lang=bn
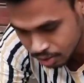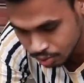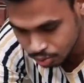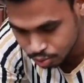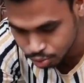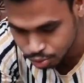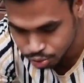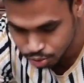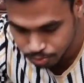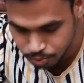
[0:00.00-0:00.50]

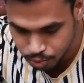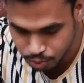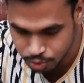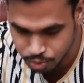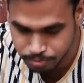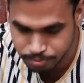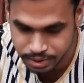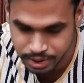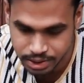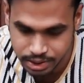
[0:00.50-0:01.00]
কুসুম
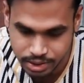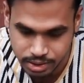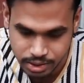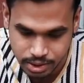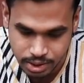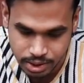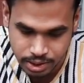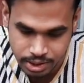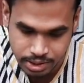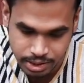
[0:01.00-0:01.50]
গরম পানি
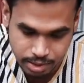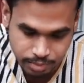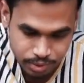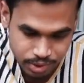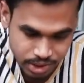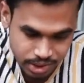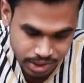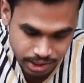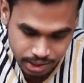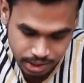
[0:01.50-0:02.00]
এটার
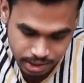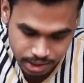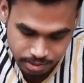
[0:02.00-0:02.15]
মধ্যে ঢেলে